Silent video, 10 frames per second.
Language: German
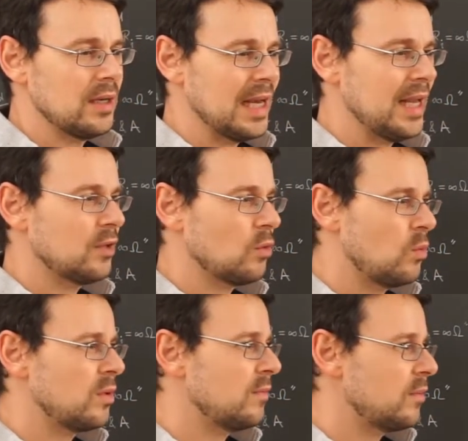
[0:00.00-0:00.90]

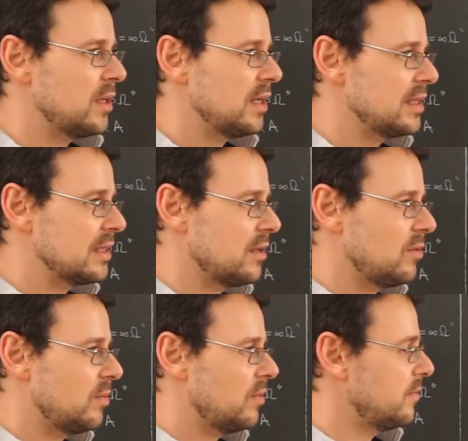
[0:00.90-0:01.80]
Elektronenvolt heißt, glaube
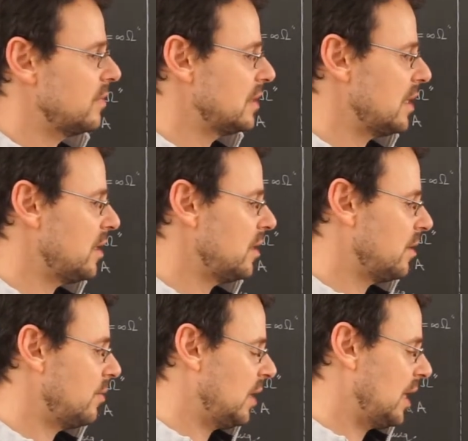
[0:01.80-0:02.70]
ich, offiziell,
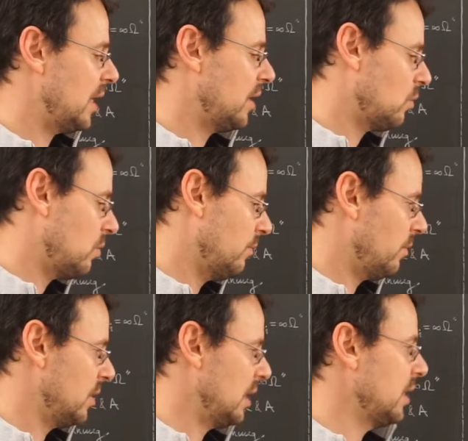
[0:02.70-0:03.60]
aber
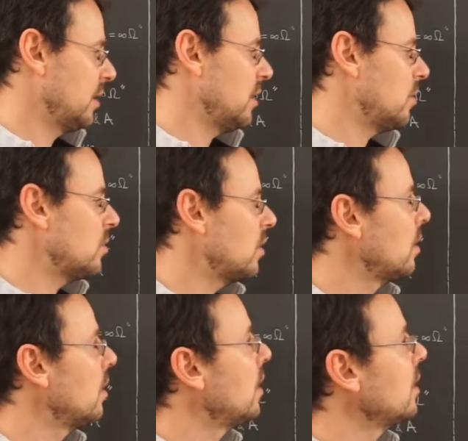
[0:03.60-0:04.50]
Elektronenvolt klingt auch
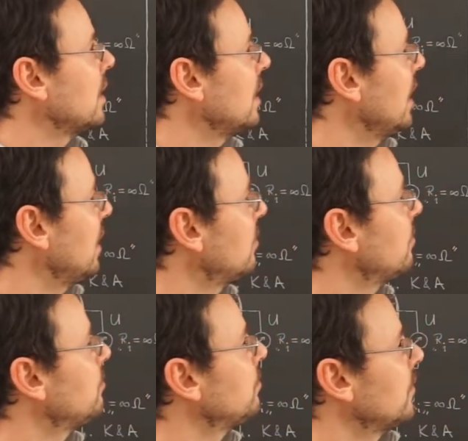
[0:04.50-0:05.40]
nett.
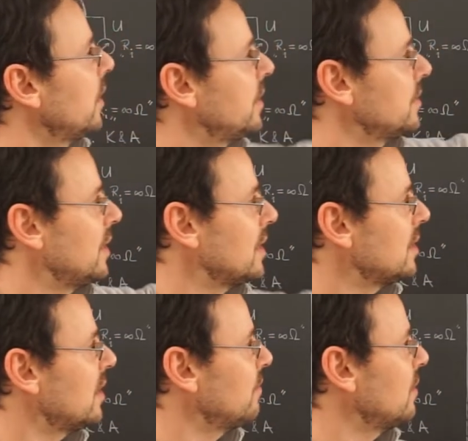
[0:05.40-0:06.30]
Also das sind
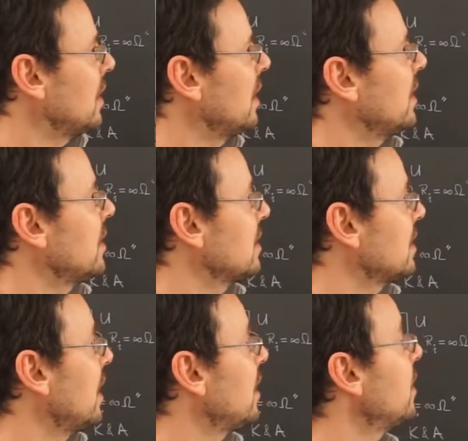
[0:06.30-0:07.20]
einfach die gleichen
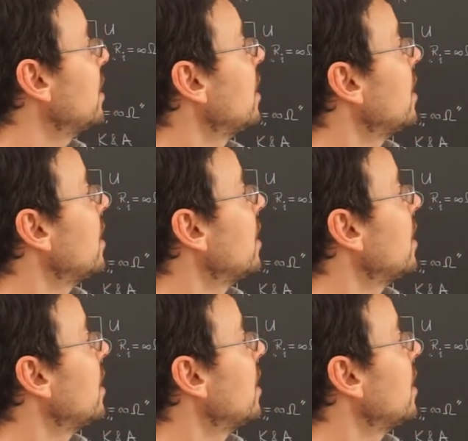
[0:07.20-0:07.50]
Zahlen.